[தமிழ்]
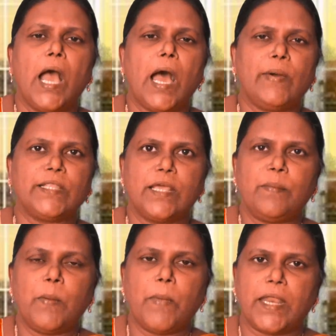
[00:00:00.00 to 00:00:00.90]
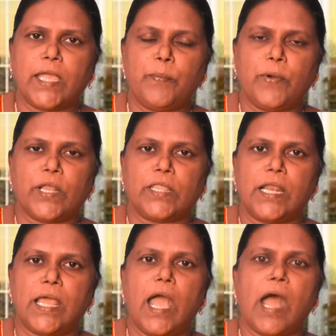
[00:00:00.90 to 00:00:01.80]
அவர் திரும்ப மறிக்க போகிறது
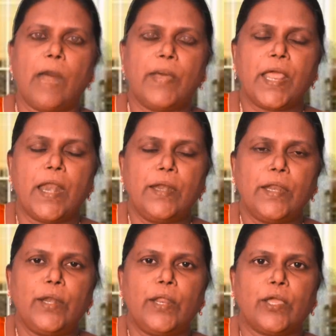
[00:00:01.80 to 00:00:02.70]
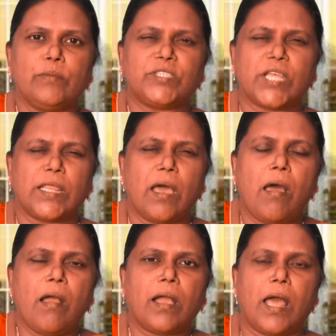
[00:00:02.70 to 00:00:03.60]
இல்லை அவர் என்னென்றைக்கும் சதா
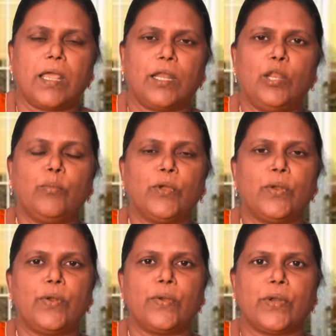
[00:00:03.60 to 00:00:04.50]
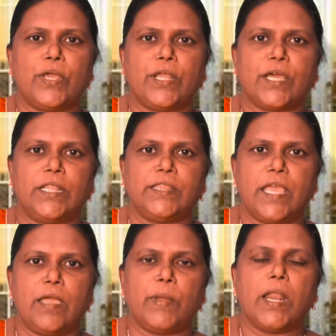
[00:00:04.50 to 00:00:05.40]
காலங்களிலும் உயிரோடு கூட இருக்கிற
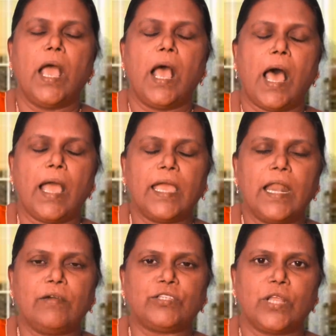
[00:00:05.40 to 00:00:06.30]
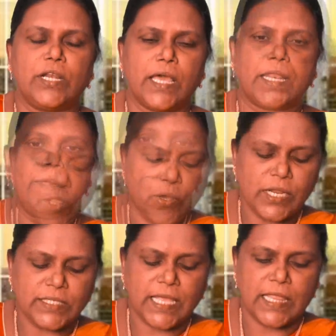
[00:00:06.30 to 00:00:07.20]
தேவன் ஆகையால் அவர் சொல்றாரு இதோ நான்